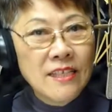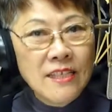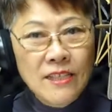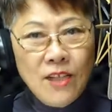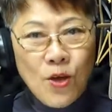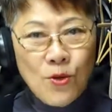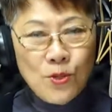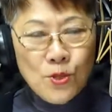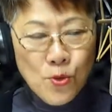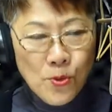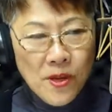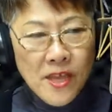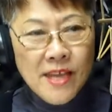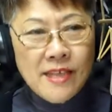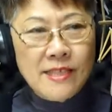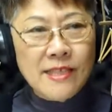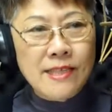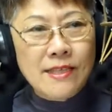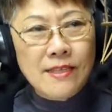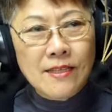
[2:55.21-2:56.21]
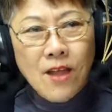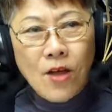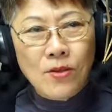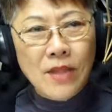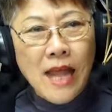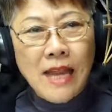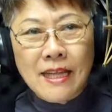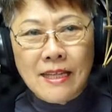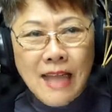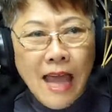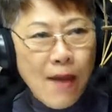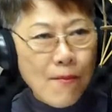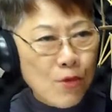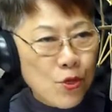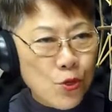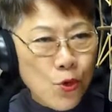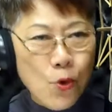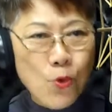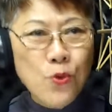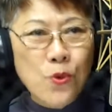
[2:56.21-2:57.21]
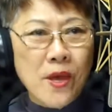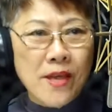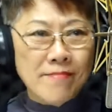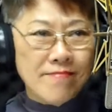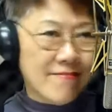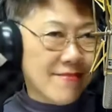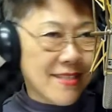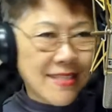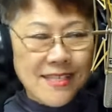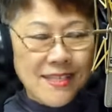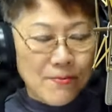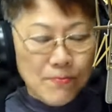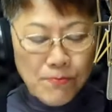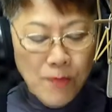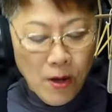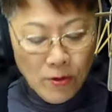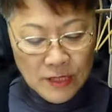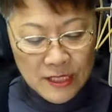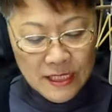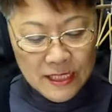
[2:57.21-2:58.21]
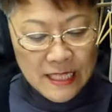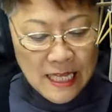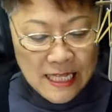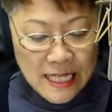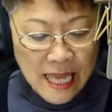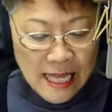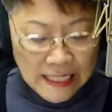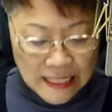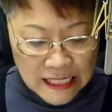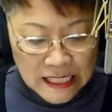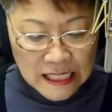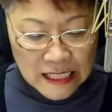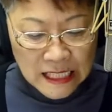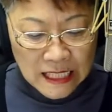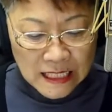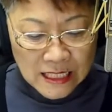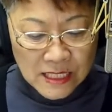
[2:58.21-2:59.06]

一到忠烈祠到哪里，他们永远是保持的年轻的，